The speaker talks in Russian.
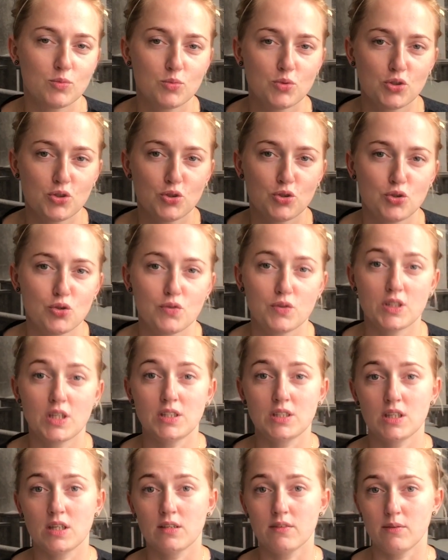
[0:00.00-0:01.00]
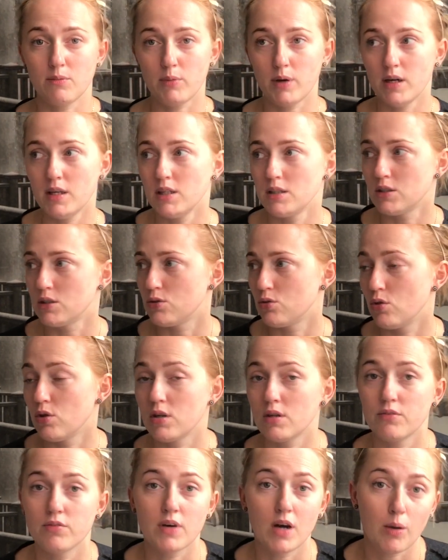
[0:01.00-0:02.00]
Можно еще взять аквамарис
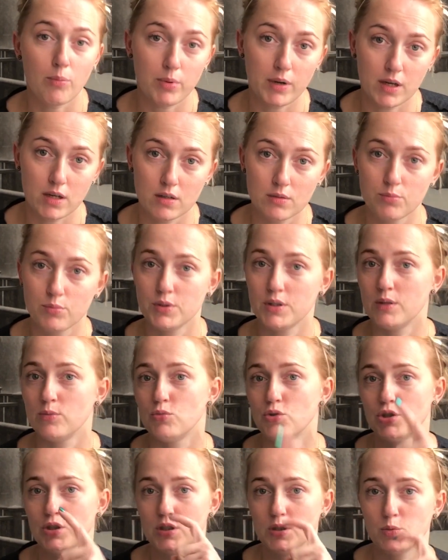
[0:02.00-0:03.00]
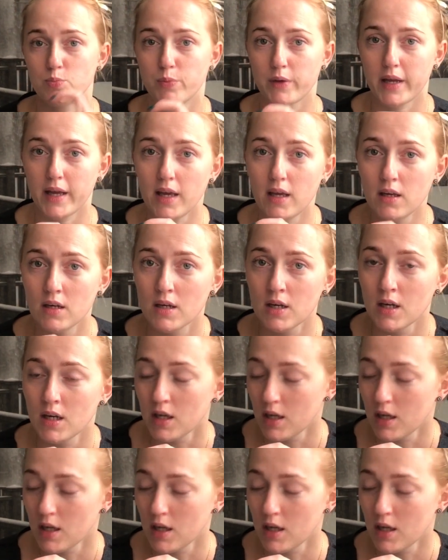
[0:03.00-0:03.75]
только в каплях, потому что спрей,